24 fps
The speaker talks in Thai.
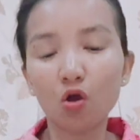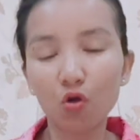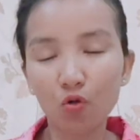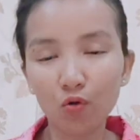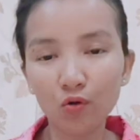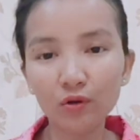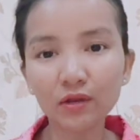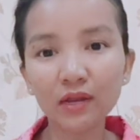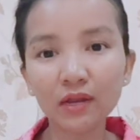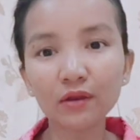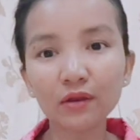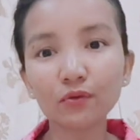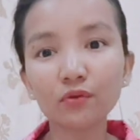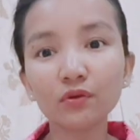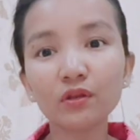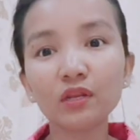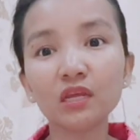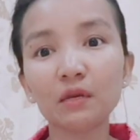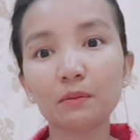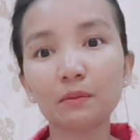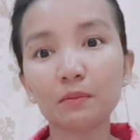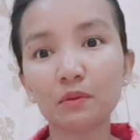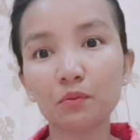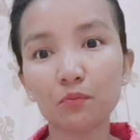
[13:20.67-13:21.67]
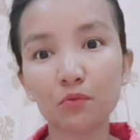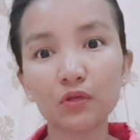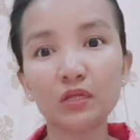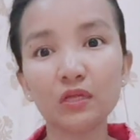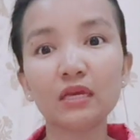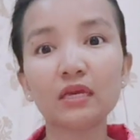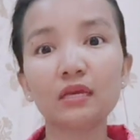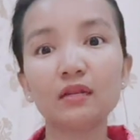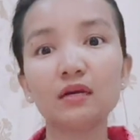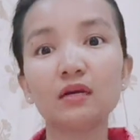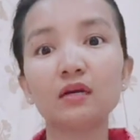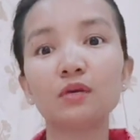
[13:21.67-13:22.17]
คนนั้นคนนี้มันบ่ดี
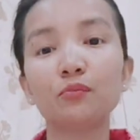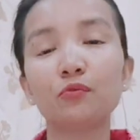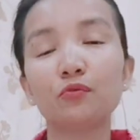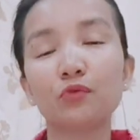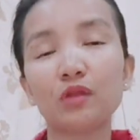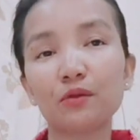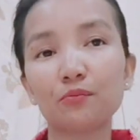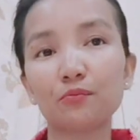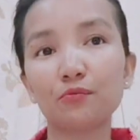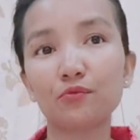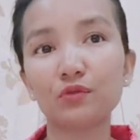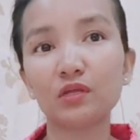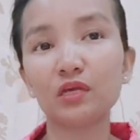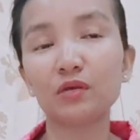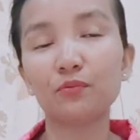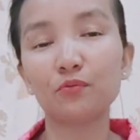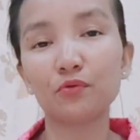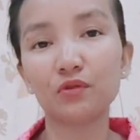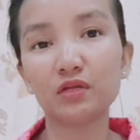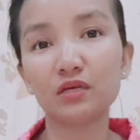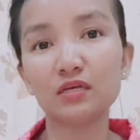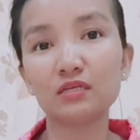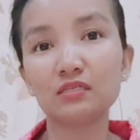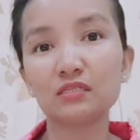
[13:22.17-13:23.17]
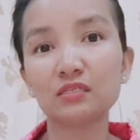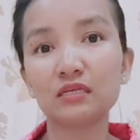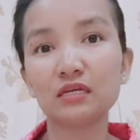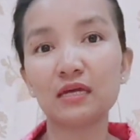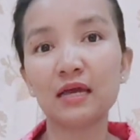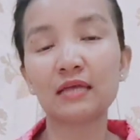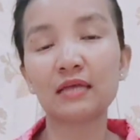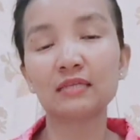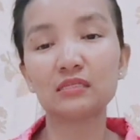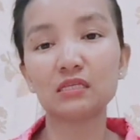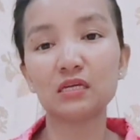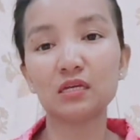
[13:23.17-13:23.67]
เด้อผู้นั้นผู้นี้บ่ดีสิ่ง
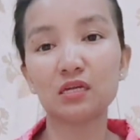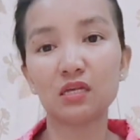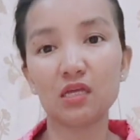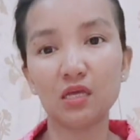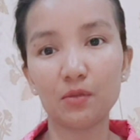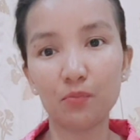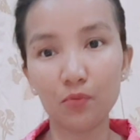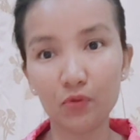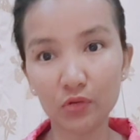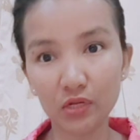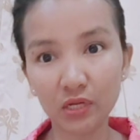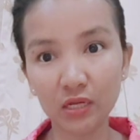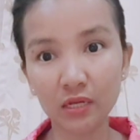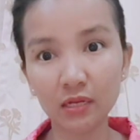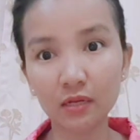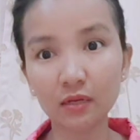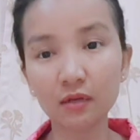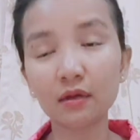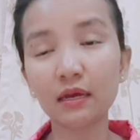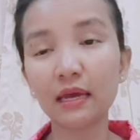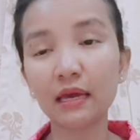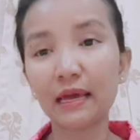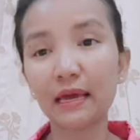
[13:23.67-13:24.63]
หันสิ่งนี้บ่ดีเด้อ